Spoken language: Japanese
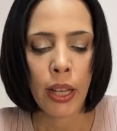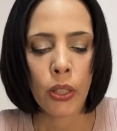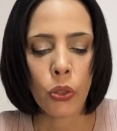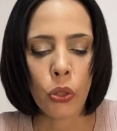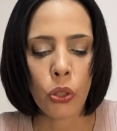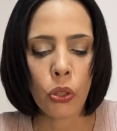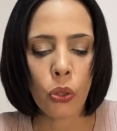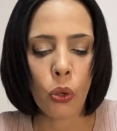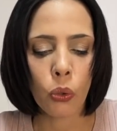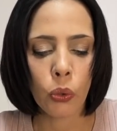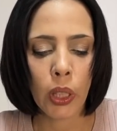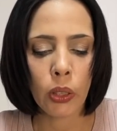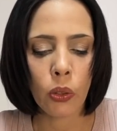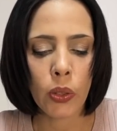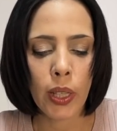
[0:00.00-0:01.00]
中
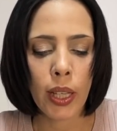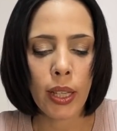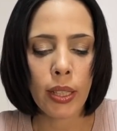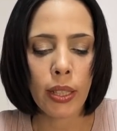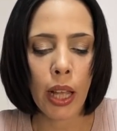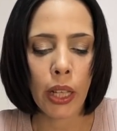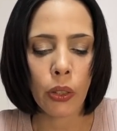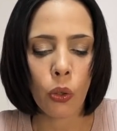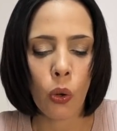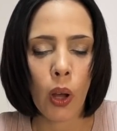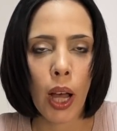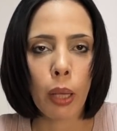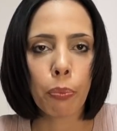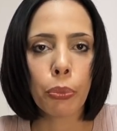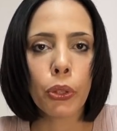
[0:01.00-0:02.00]
国への制裁を
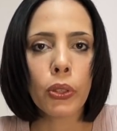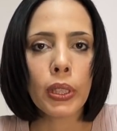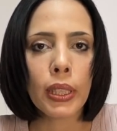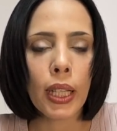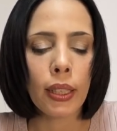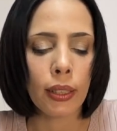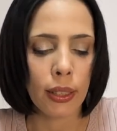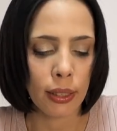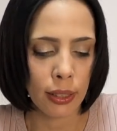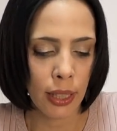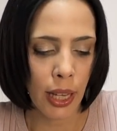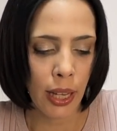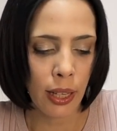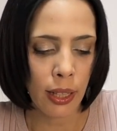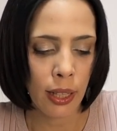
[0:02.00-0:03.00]
発表したんです
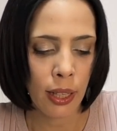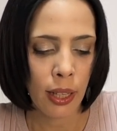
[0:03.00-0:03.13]
ね。